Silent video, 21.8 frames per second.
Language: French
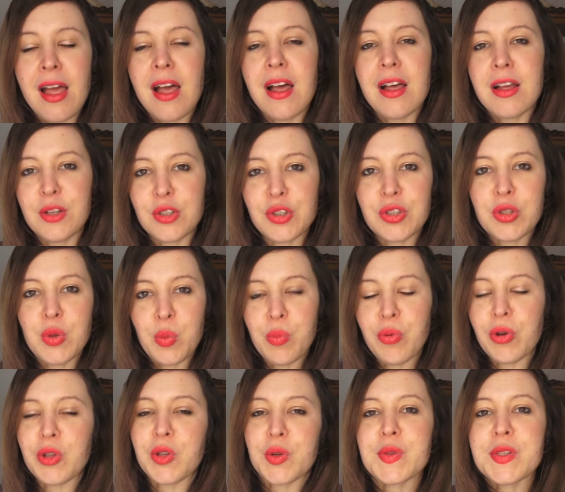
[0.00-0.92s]
Euh, j'en ai eu
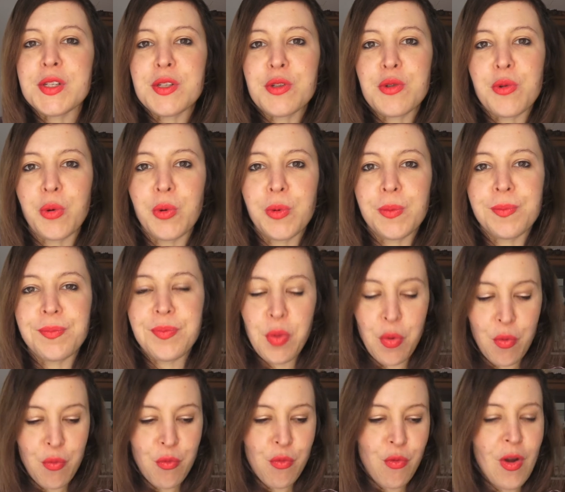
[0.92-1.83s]
pour 36 euros.
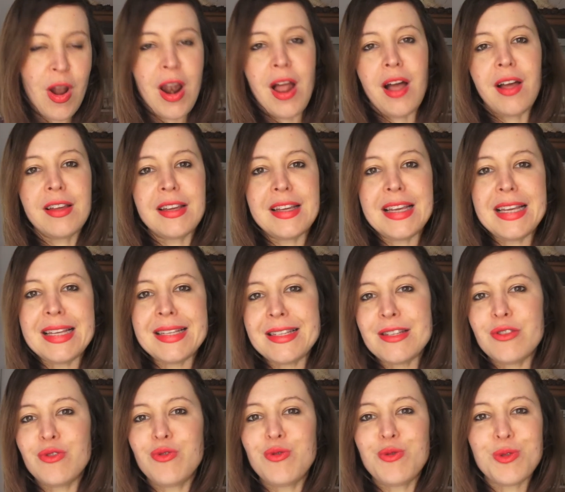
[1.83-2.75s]
Voilà, et
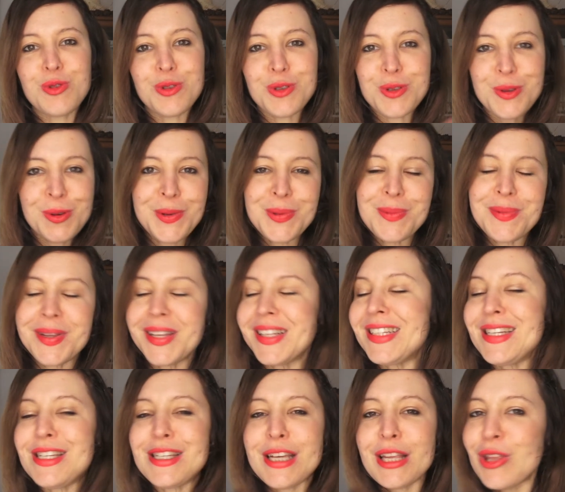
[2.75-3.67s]
c'est du second
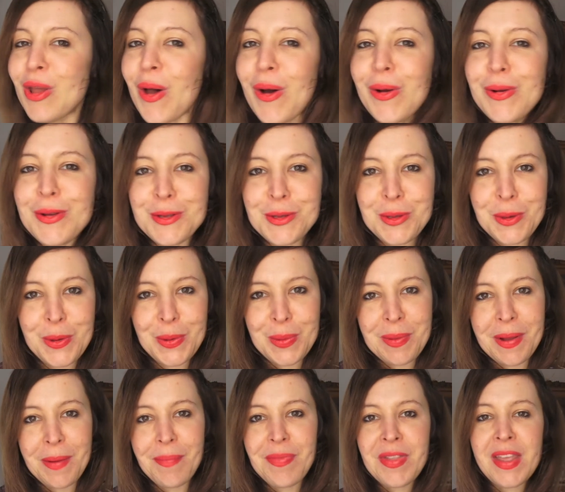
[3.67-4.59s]
main, et j'adore le second
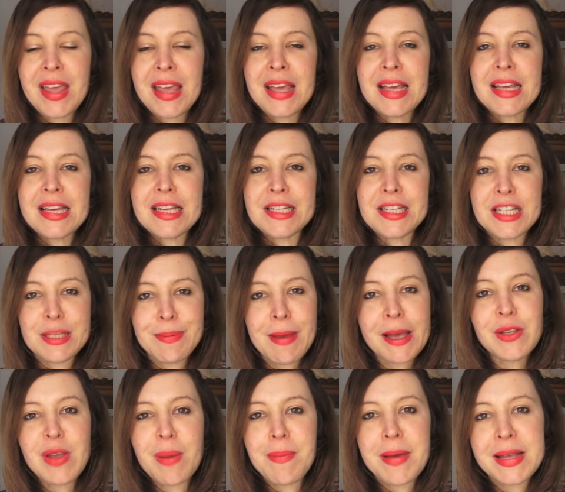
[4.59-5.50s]
main.
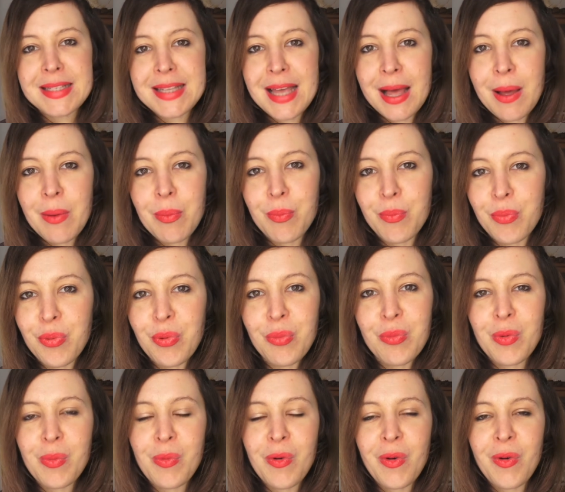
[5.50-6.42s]
J'espère qu'il tu as passé un bon
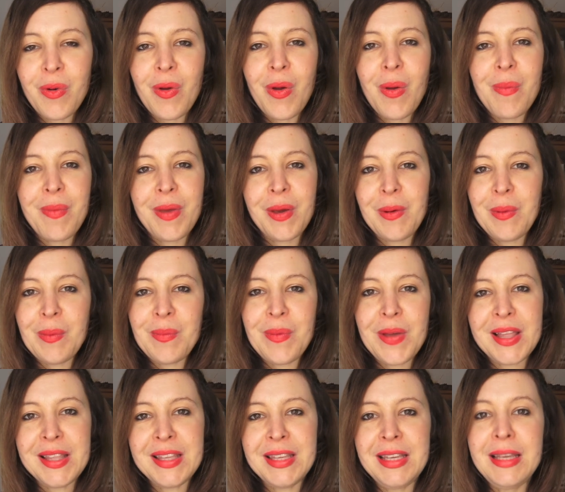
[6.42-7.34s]
moment en ma
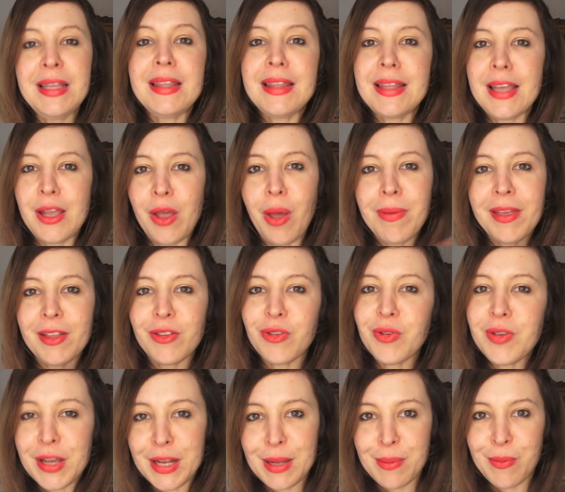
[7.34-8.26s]
compagnie. D'ailleurs,
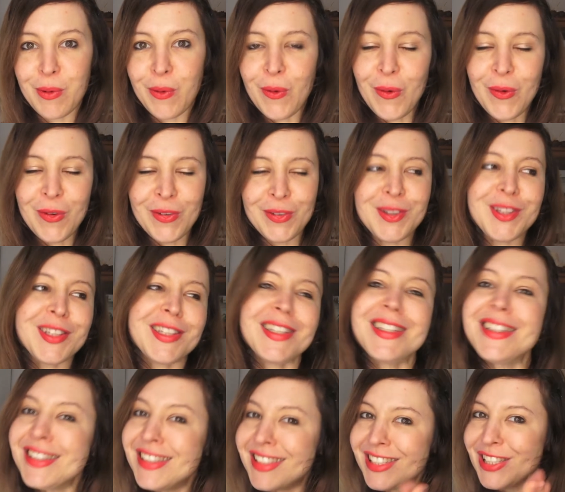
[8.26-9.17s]
bientôt, il y a les brocantes.
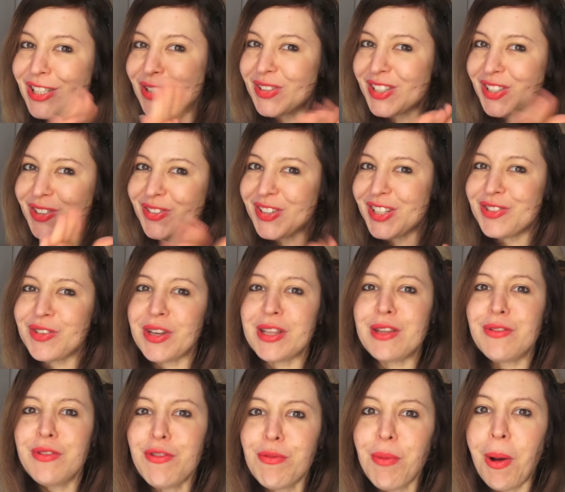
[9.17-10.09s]
Chouette, chouette,
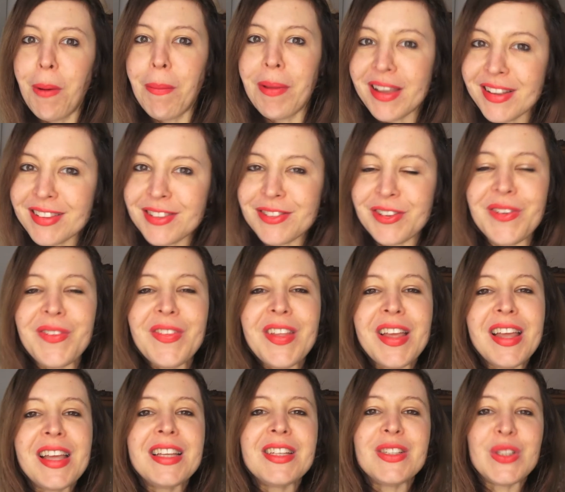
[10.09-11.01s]
chouette. Vivement le printemps
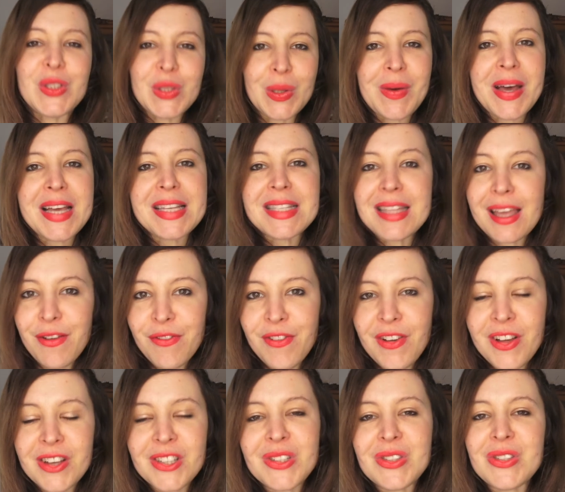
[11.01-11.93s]
je t'embrasse très
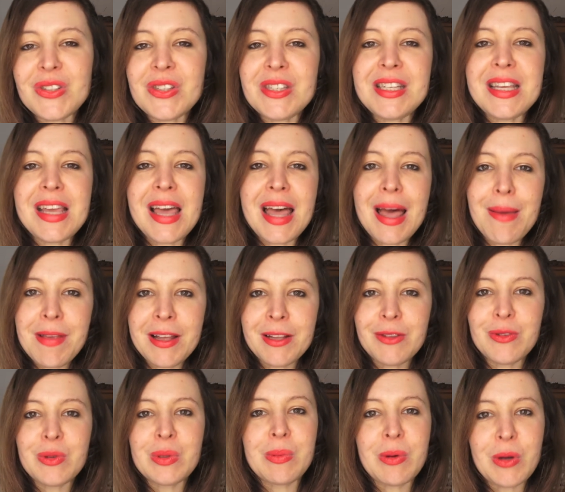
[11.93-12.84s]
fort, je te dis à
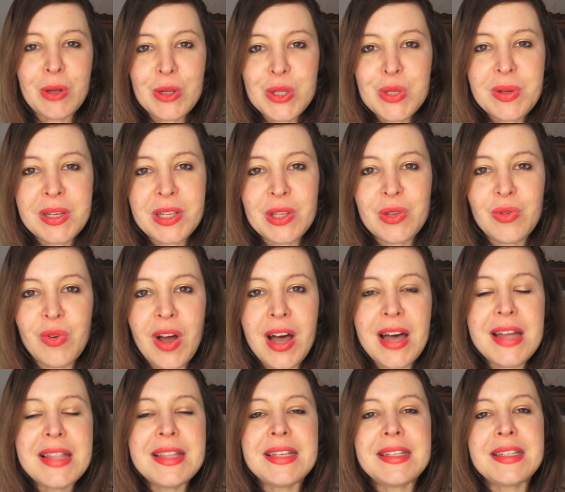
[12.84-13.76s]
bientôt, prends soin de
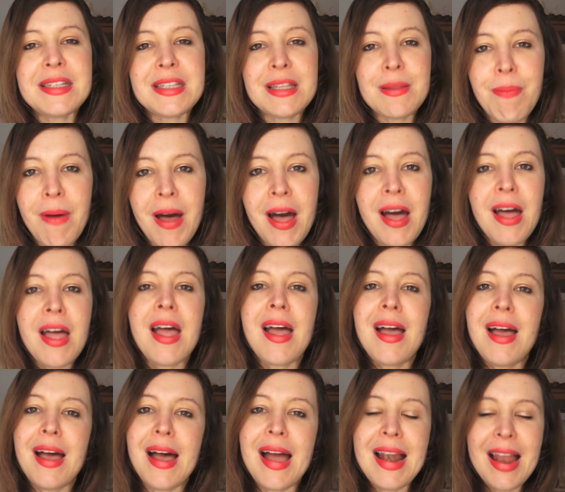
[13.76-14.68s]
toi, n'hésite pas
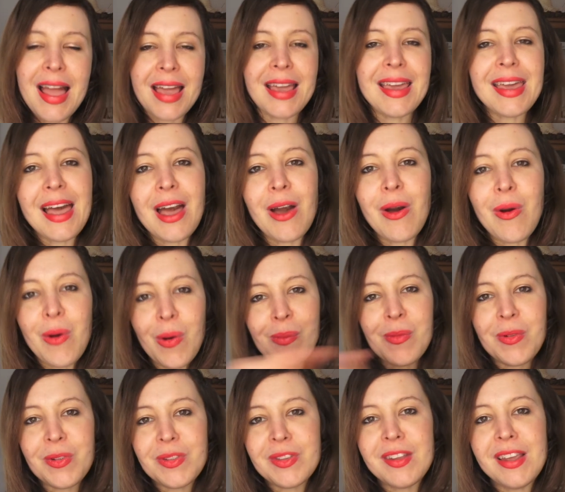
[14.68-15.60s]
à liker, à
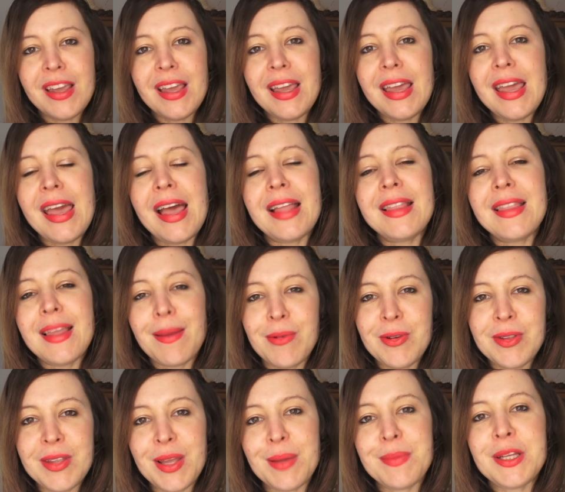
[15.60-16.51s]
commenter et à
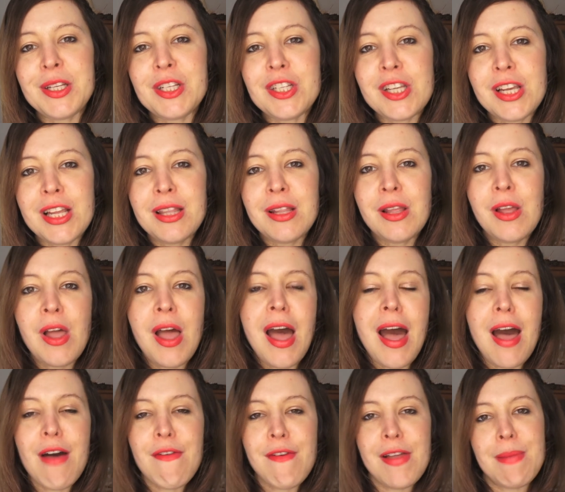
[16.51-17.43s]
t'abonner à ma chaîne
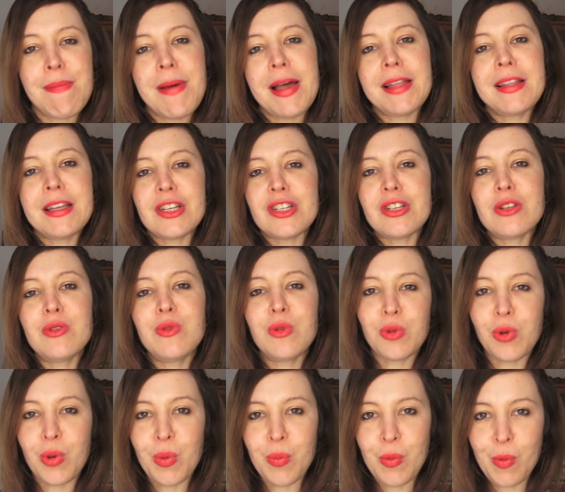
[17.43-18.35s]
afin de partager
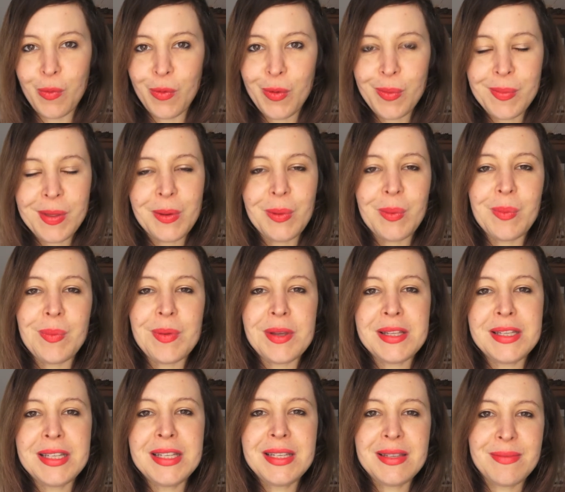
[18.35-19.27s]
d'autres moments en ma
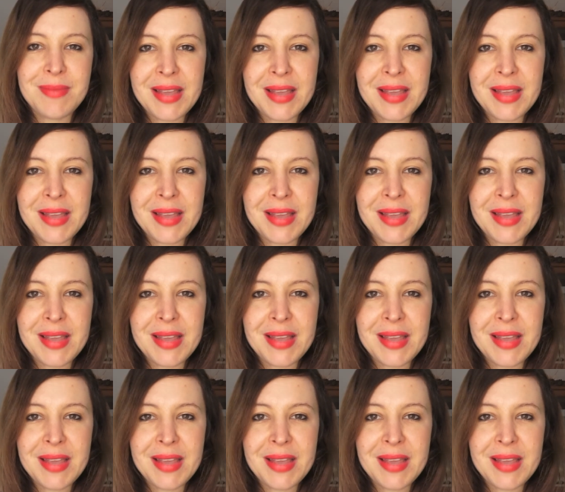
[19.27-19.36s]
compagnie.